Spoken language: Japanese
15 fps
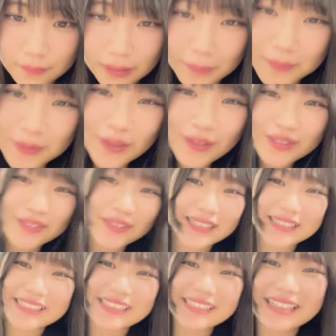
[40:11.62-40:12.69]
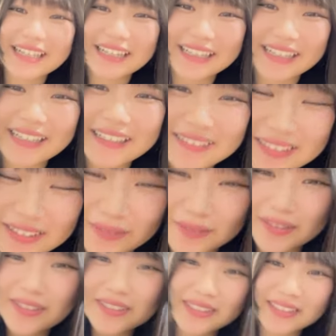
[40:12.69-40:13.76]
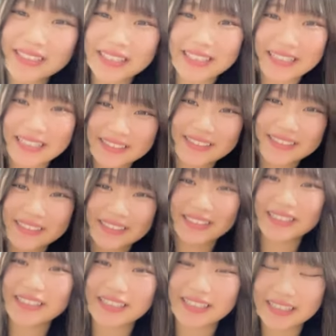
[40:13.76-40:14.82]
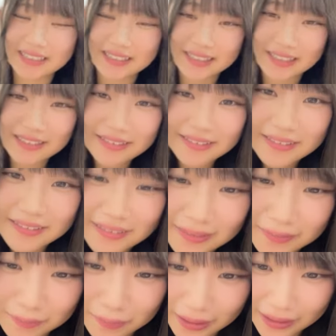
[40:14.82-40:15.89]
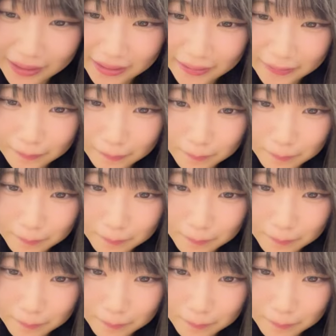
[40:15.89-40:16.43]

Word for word: あブロックはしてないねそうブロックだけが唯一できなかったバレーで